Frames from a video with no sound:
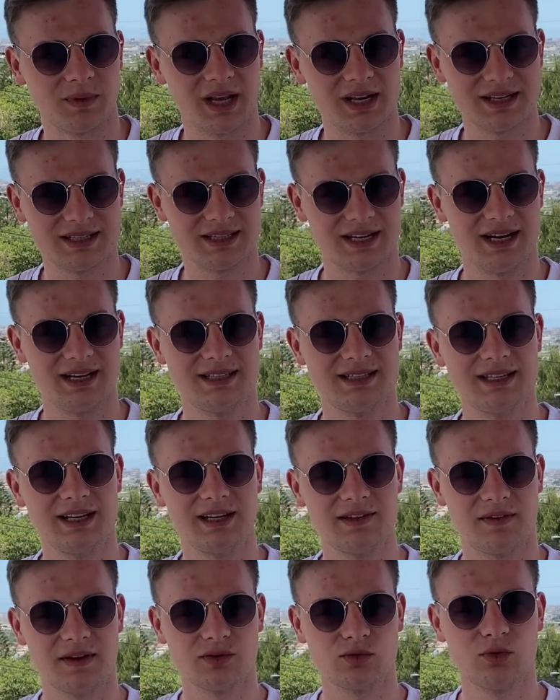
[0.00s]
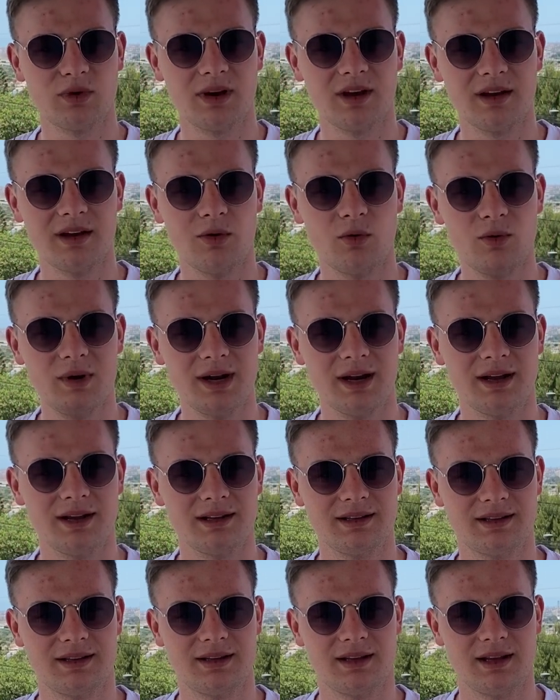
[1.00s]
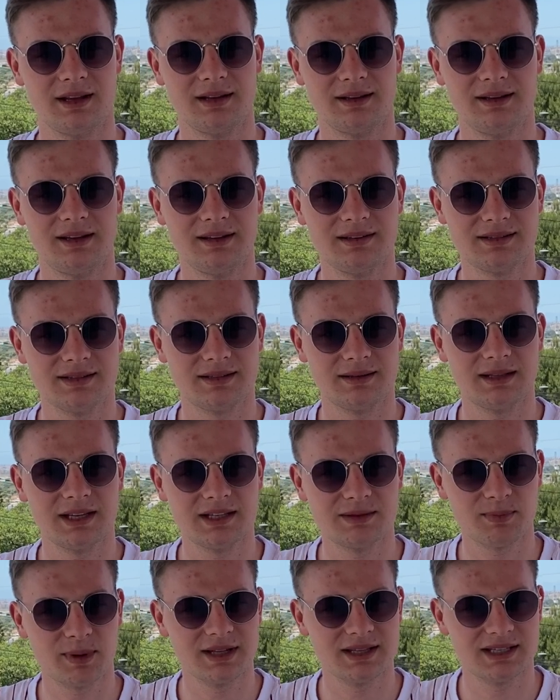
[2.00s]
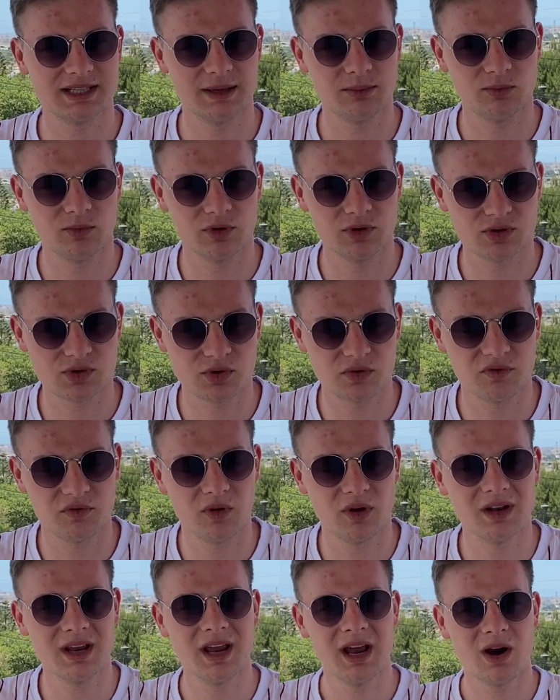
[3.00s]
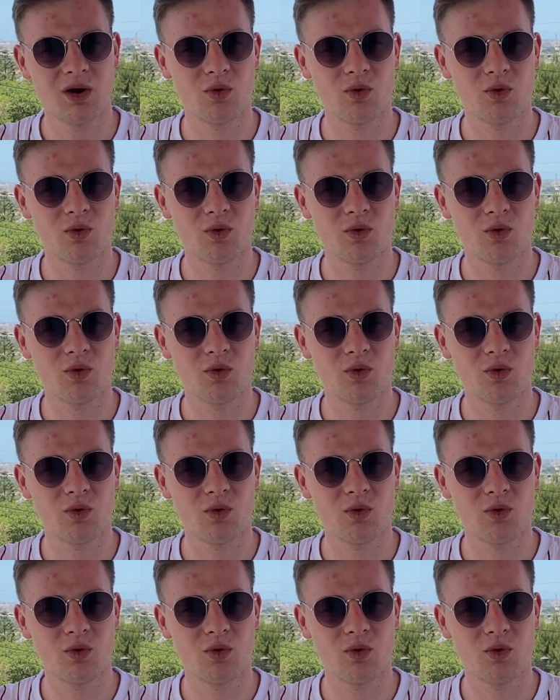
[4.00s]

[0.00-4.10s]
Ja, das heißt, ich versuche äh, äh, dieses dis Prinzip durchzuführen,